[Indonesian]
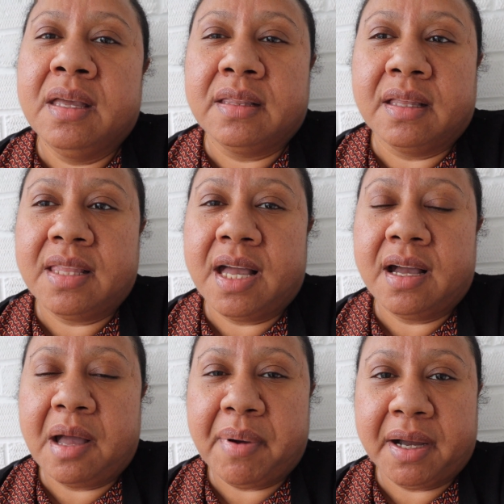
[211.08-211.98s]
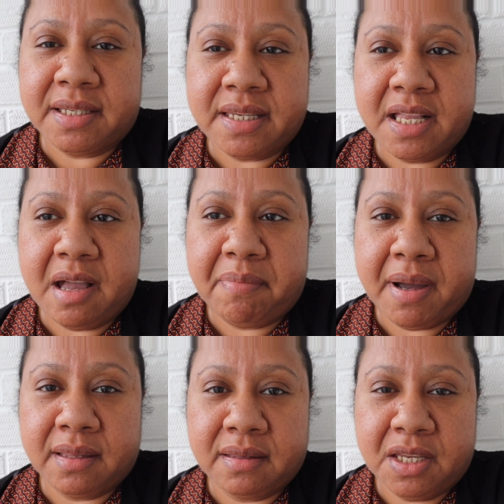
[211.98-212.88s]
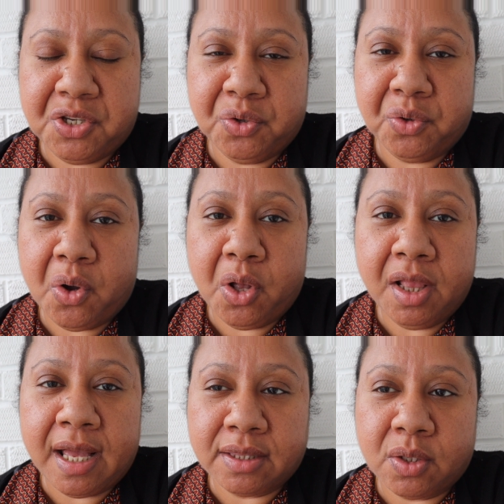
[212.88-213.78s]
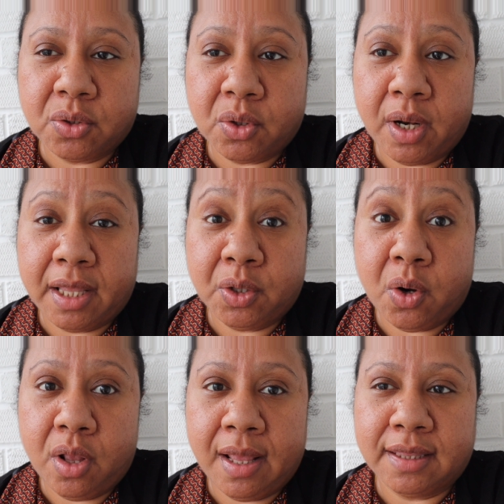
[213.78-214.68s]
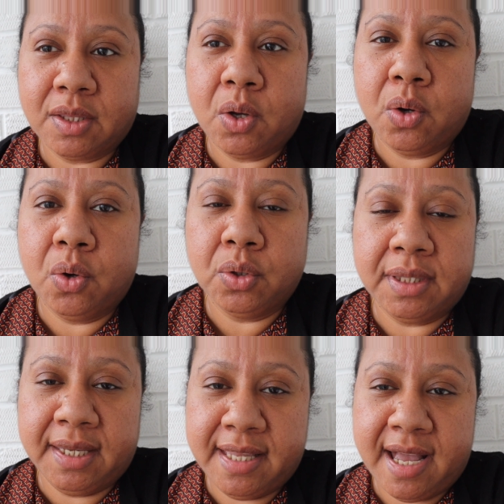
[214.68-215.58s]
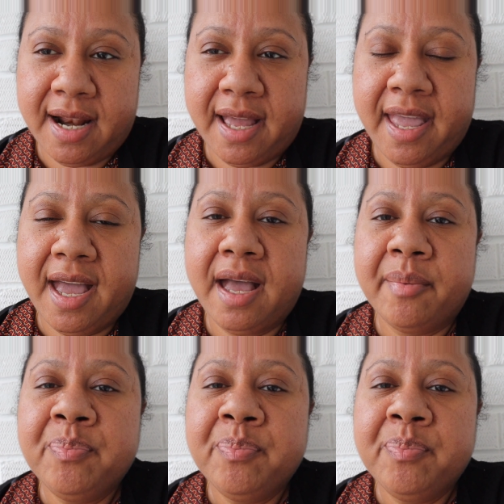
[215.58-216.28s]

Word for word: tentang apakah saya dapat tissue roll atau toilet roll atau tidak lah ya